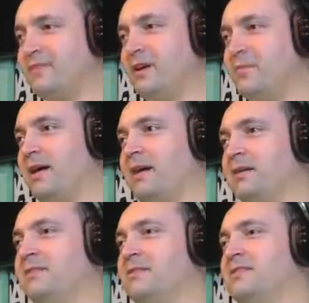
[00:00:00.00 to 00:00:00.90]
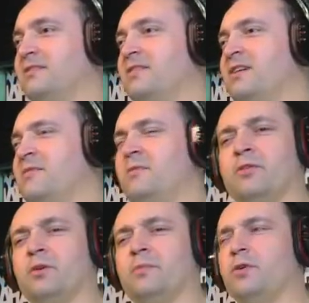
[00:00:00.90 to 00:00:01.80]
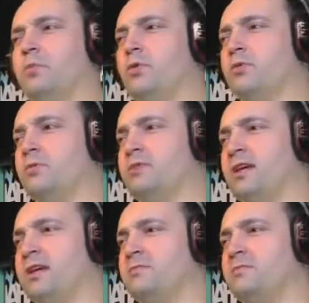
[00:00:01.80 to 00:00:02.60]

Dobra. Chyba to był błąd, bo teraz